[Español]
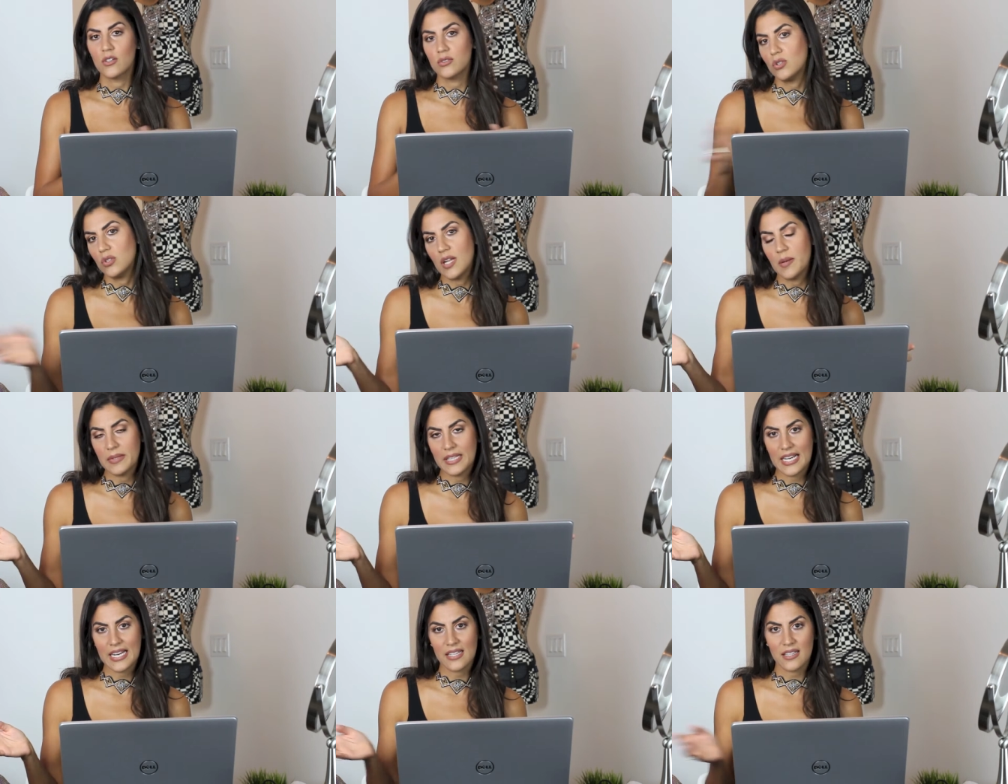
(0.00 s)
totalmente
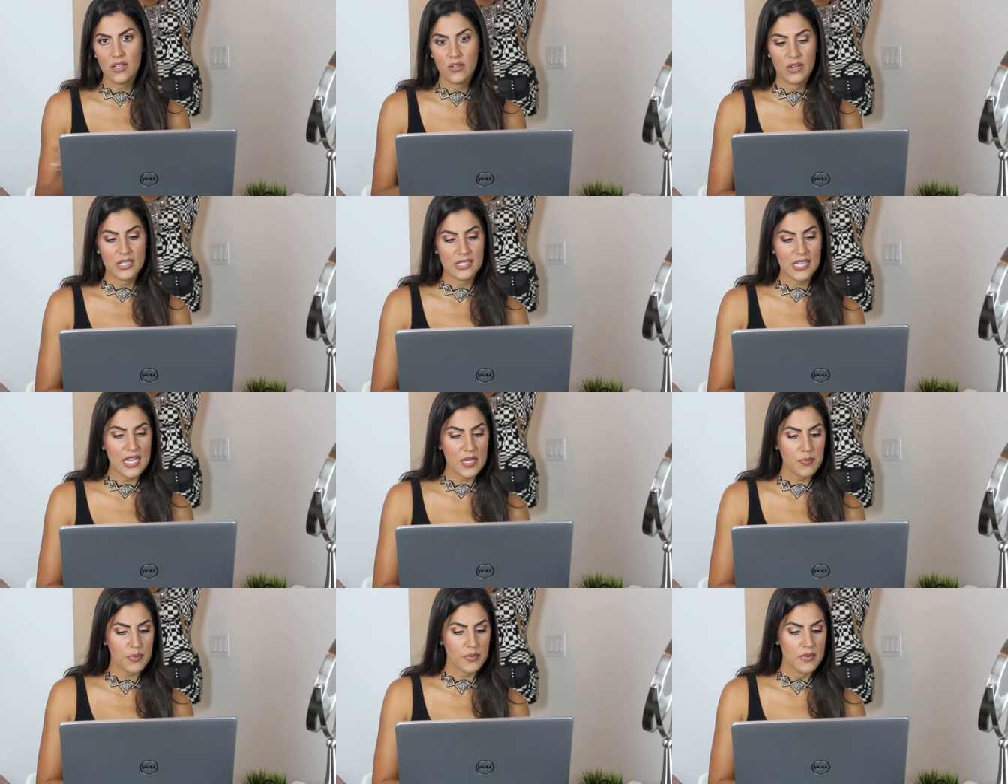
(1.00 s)
gratis con
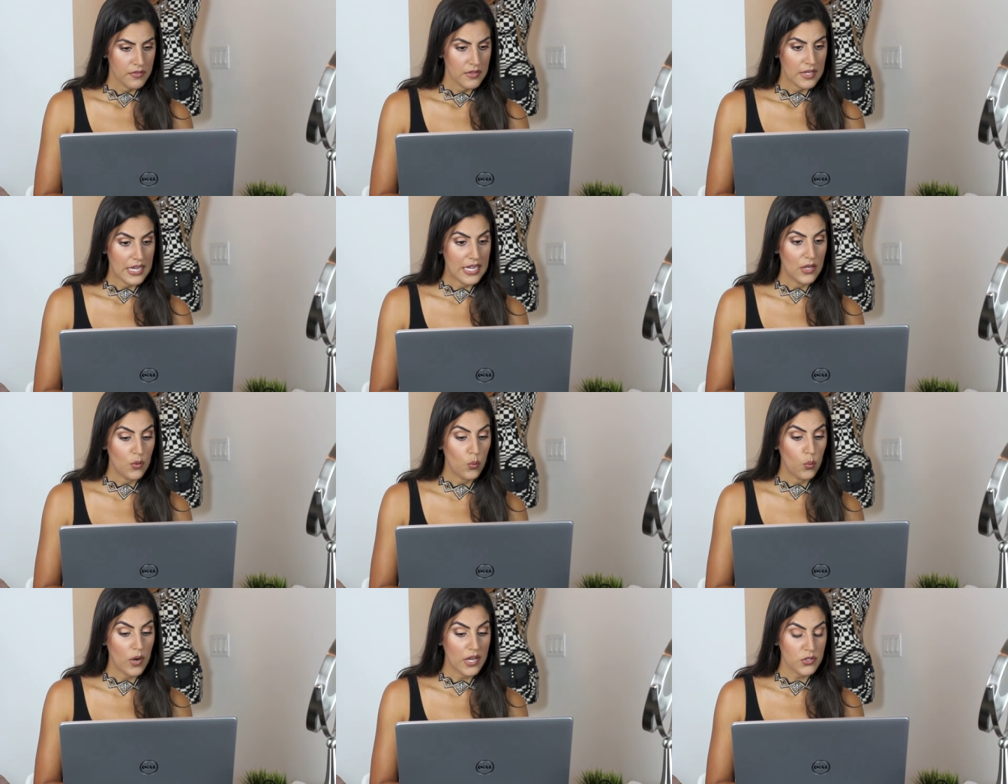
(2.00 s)
Skype. El
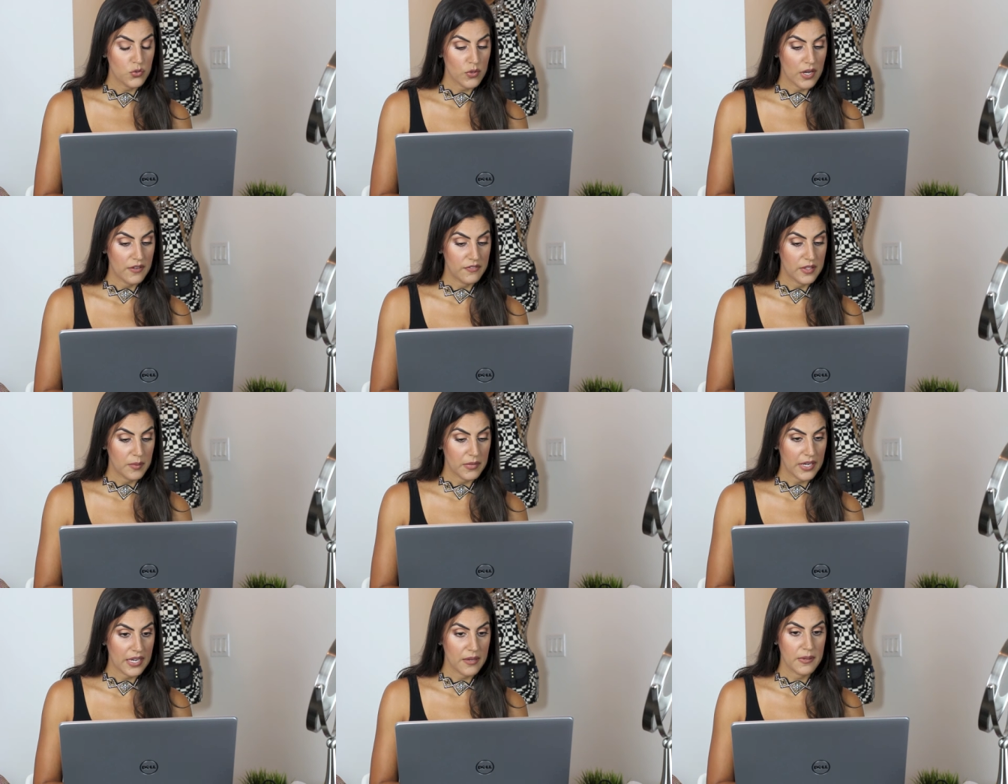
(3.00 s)
OneDrive
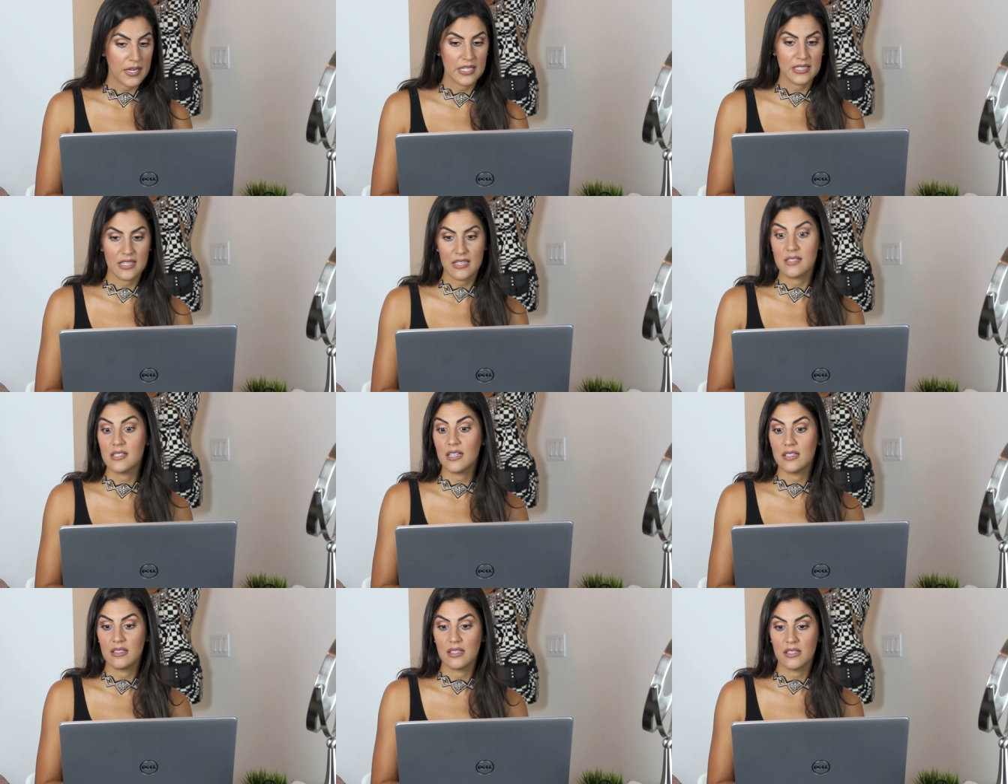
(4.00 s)
también es bien
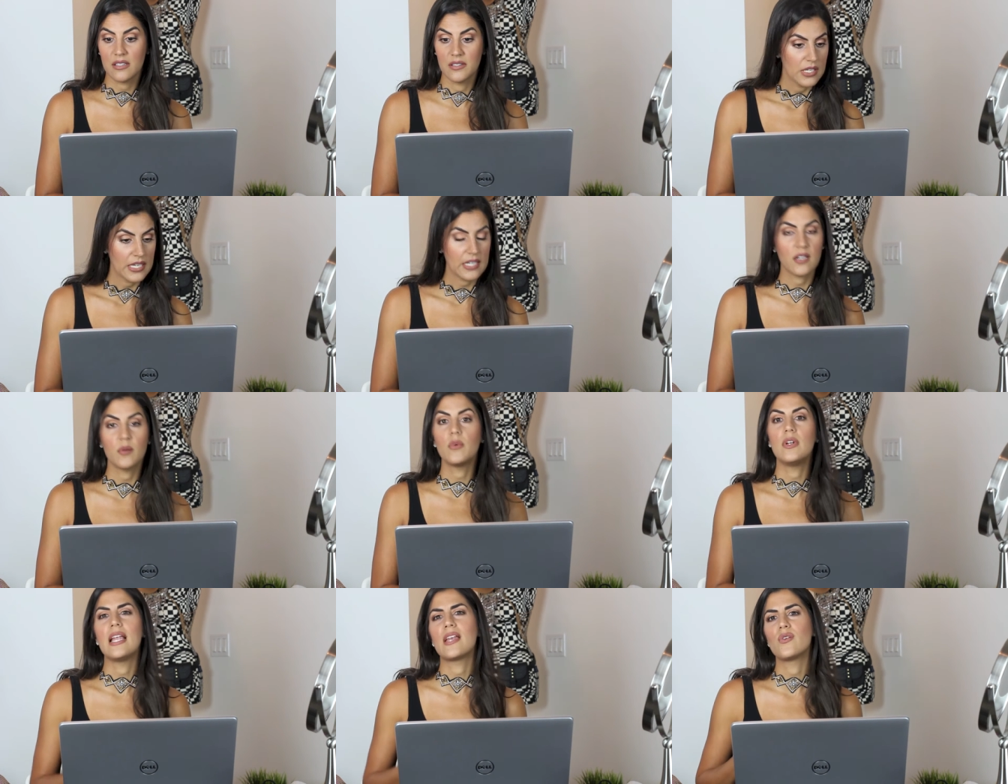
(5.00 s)
interesante, que es como
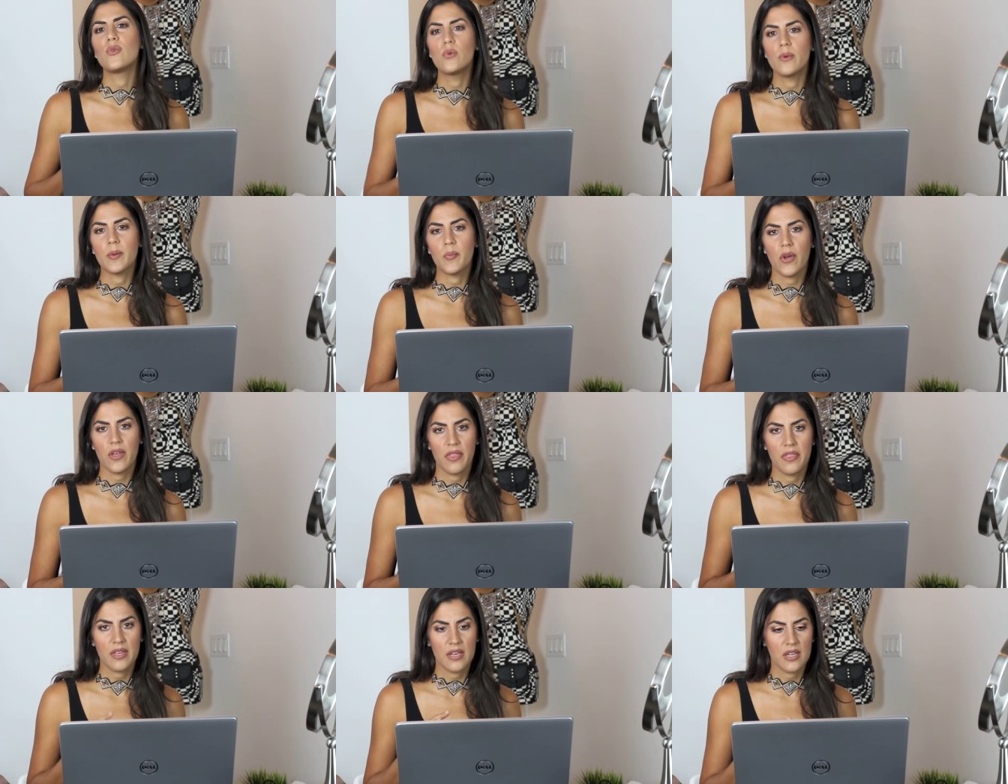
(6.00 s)
la nube pues
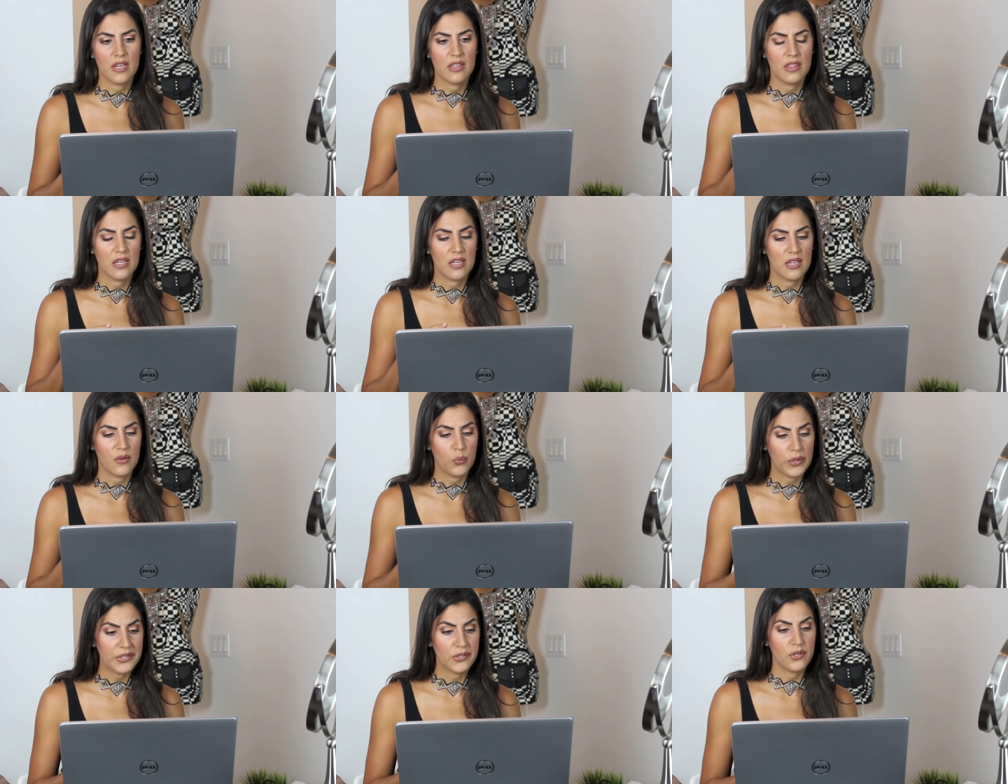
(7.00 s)
de,
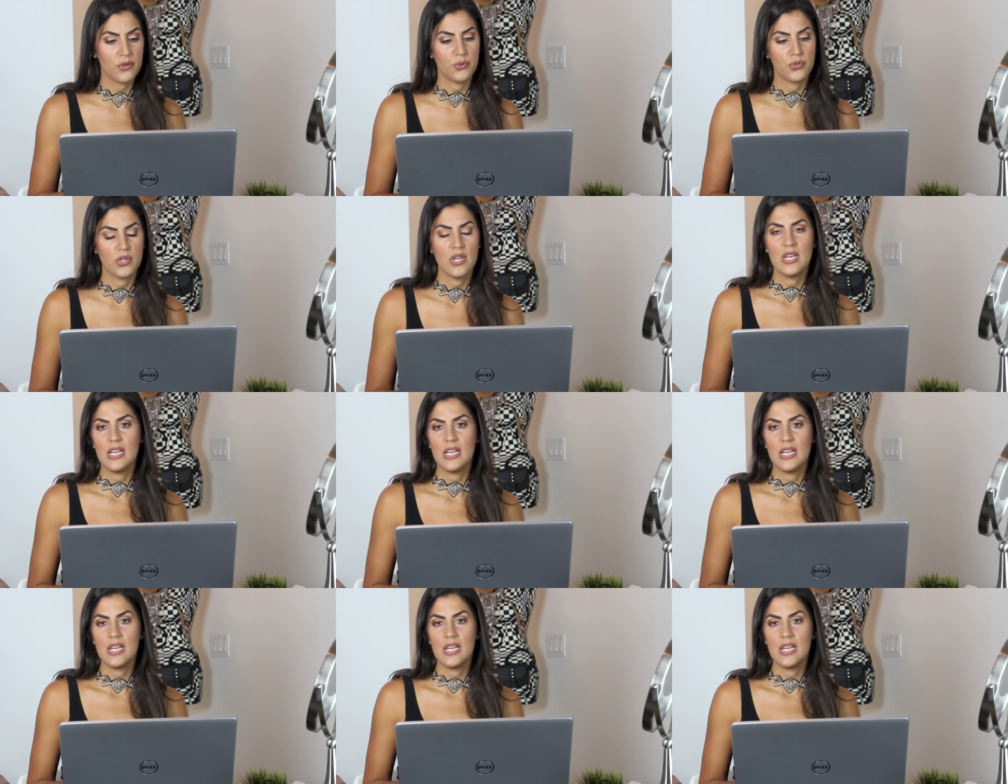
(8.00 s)
Windows.